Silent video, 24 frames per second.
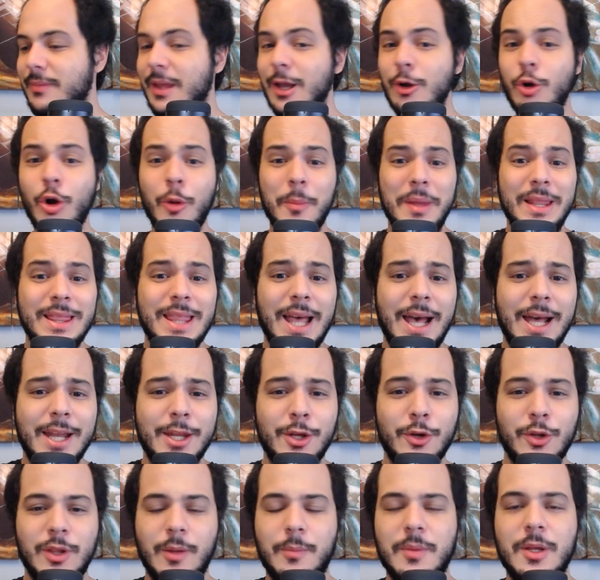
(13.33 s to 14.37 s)

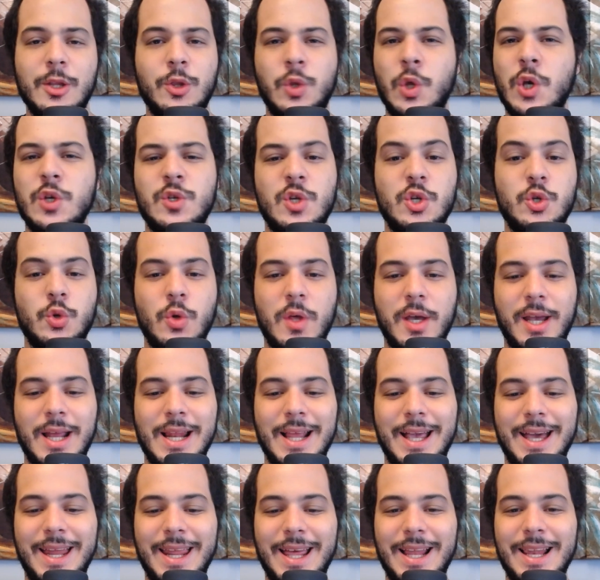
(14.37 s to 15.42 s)
comentario, también todo eso ayuda a que
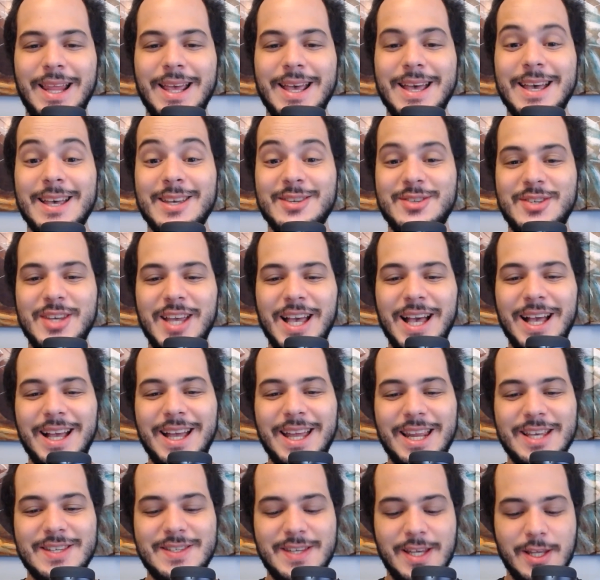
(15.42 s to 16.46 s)
el canal siga
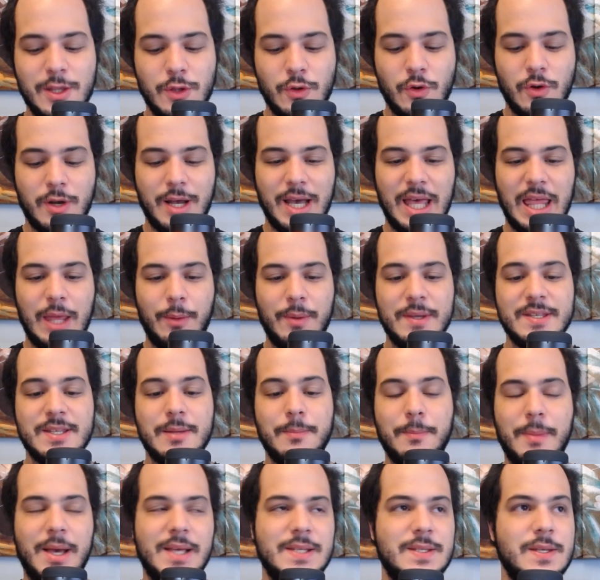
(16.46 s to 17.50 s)
creciendo cada vez
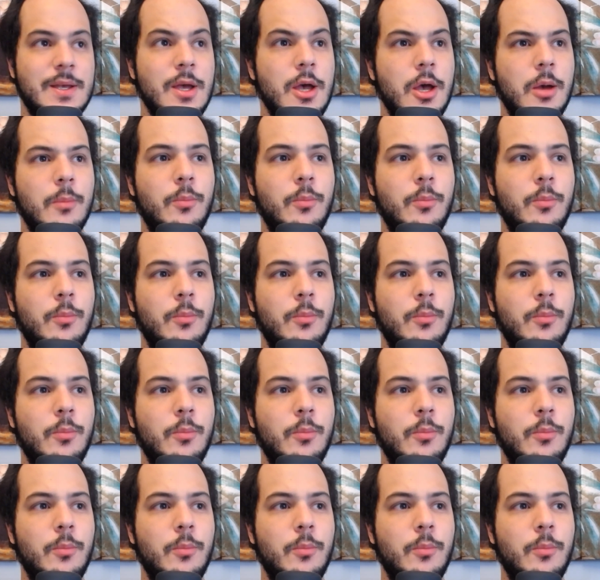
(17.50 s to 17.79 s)
más.